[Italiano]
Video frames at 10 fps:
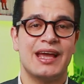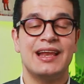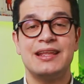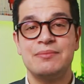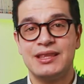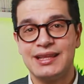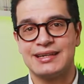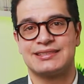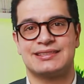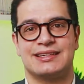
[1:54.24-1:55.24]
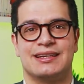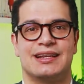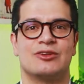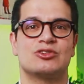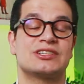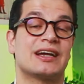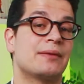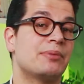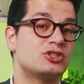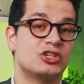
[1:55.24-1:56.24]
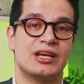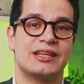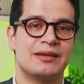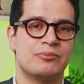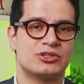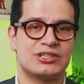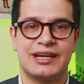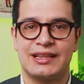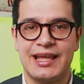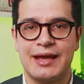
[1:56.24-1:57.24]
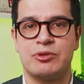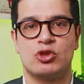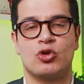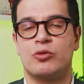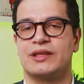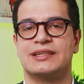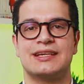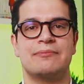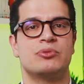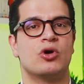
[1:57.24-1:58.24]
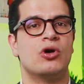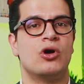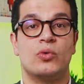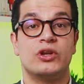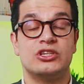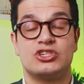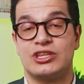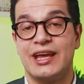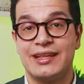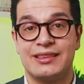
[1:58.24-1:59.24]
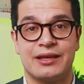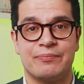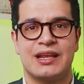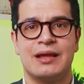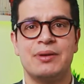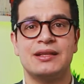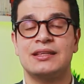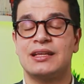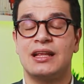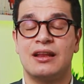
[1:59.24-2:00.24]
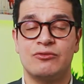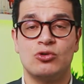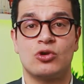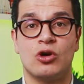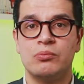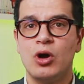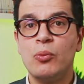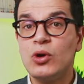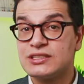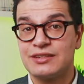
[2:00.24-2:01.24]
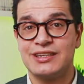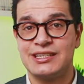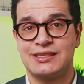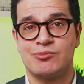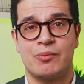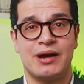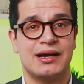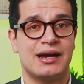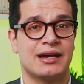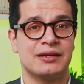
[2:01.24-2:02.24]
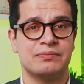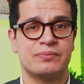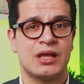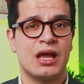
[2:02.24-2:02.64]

e limitasse la nostra capacità di rimborsare il debito, come ad esempio un incidente, la perdita del lavoro, oppure se venissimo a mancare?